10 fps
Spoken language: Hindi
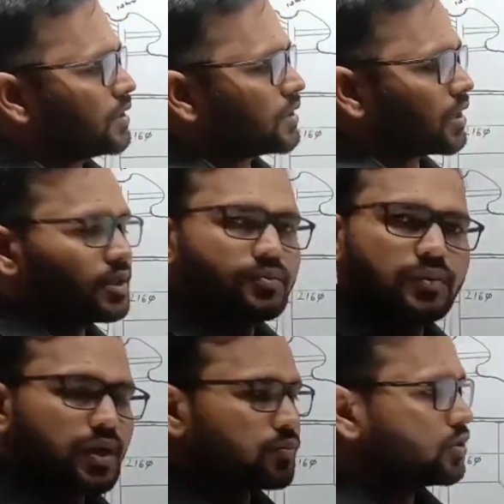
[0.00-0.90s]
ताकि
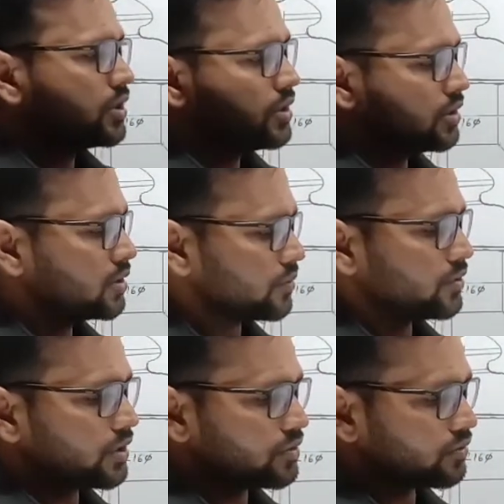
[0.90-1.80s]
मैं आपको ये
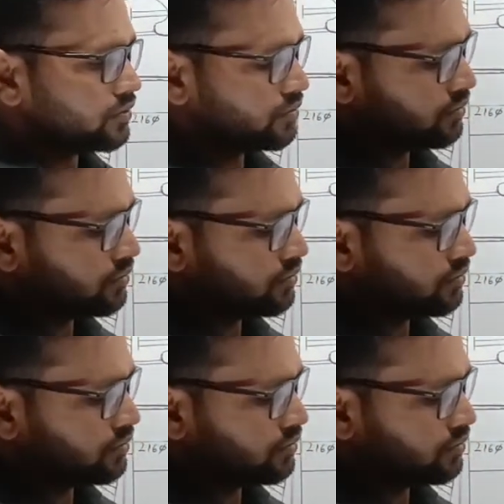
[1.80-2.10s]
समझा सकूँ